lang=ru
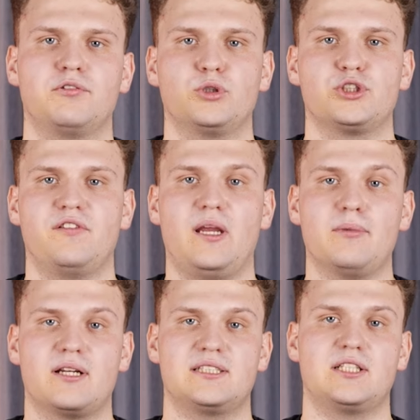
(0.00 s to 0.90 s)
в то же
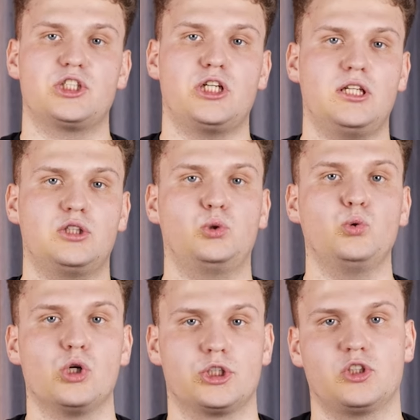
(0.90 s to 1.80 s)
время раздражало
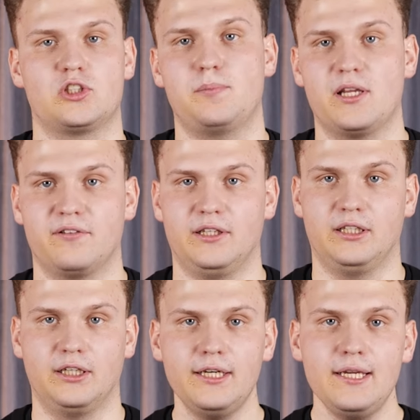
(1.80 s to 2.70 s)
то, что с первой
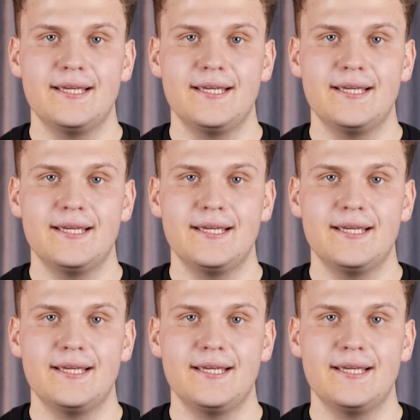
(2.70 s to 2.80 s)
игры